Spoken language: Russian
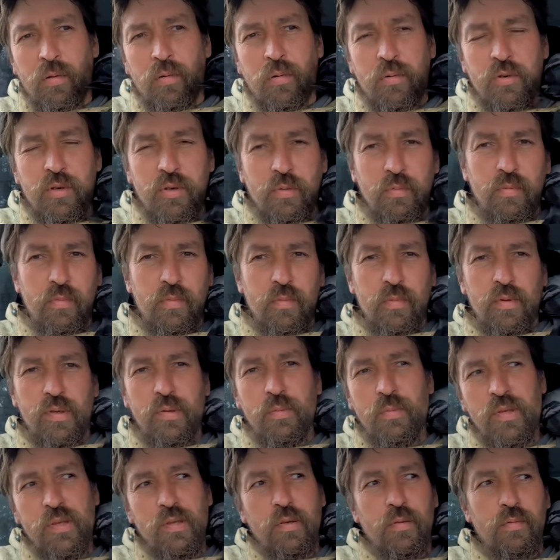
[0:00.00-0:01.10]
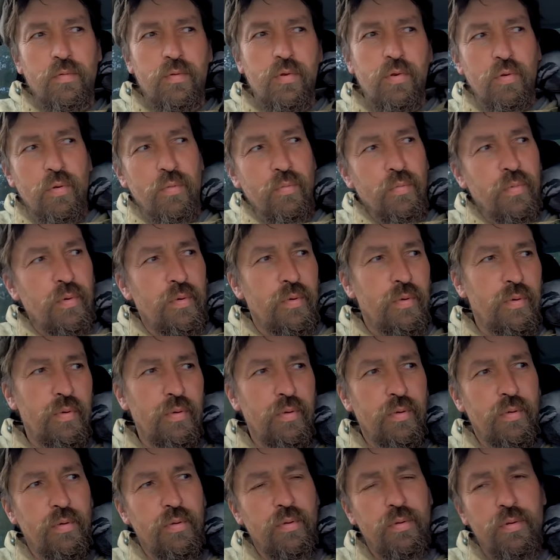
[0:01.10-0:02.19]
В общем, смысл в чем?
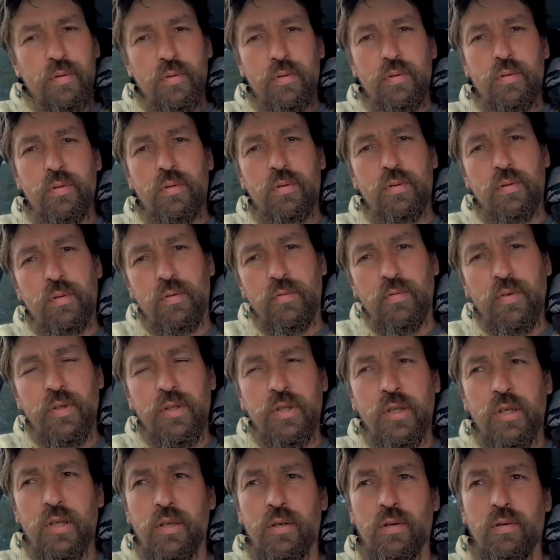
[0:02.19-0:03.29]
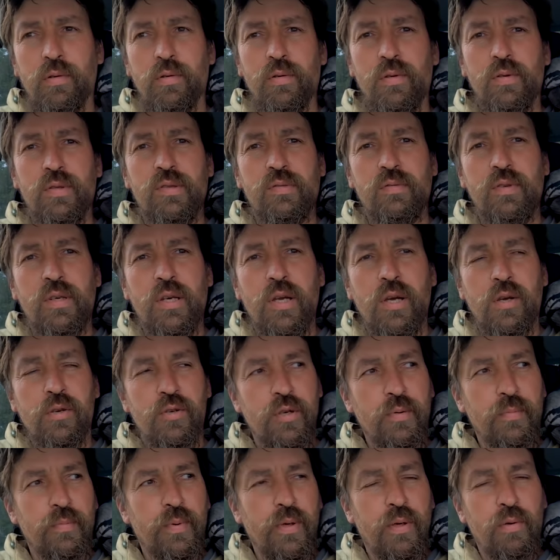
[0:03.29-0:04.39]
Э, видели ее с
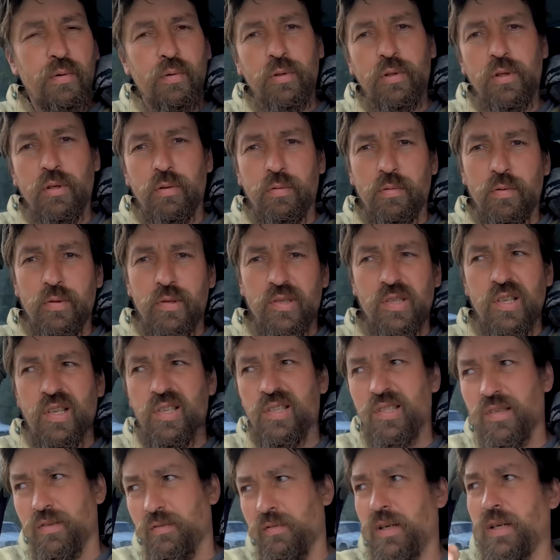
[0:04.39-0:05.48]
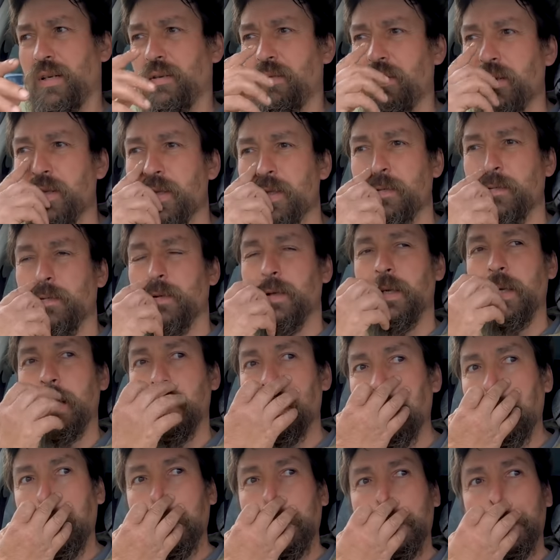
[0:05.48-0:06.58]
виляющей походкой, то есть зад заваливается,
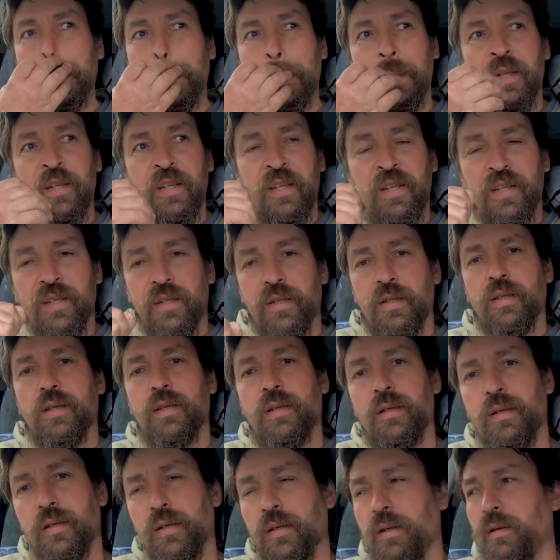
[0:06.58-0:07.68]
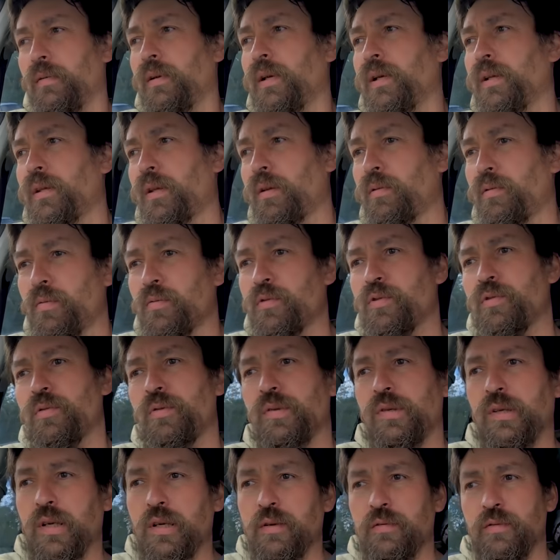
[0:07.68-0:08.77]
виляет. Это говорит о том, что,
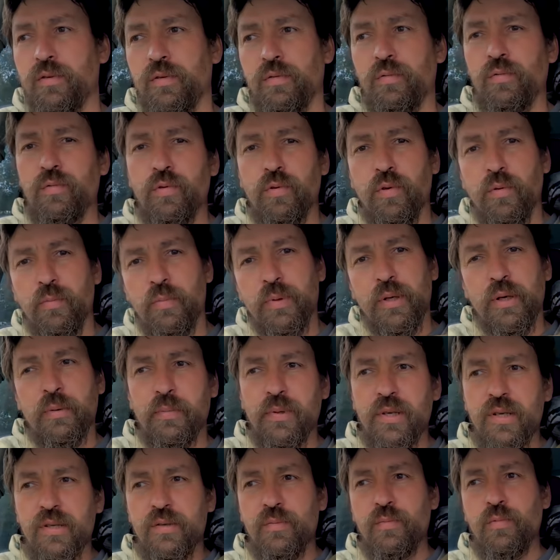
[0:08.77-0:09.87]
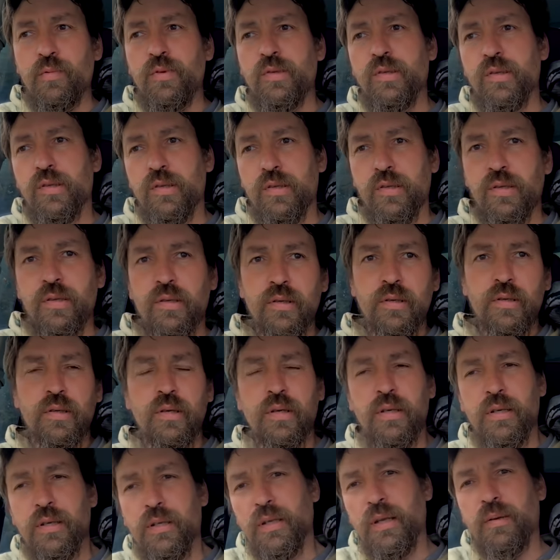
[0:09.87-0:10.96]
скорее всего, у нее пироплазмоз, и
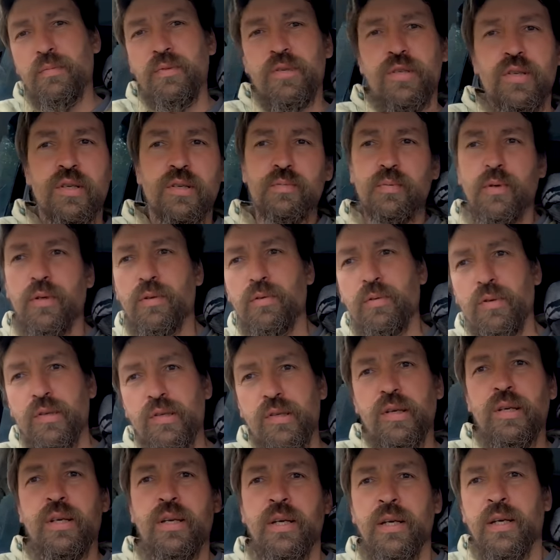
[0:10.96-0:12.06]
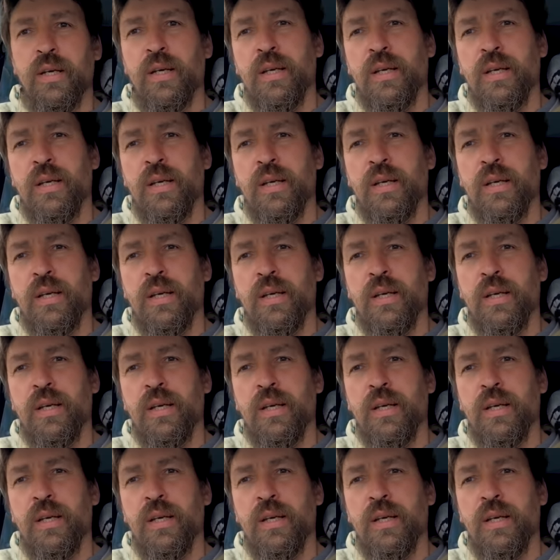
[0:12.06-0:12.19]
нам сейчас придется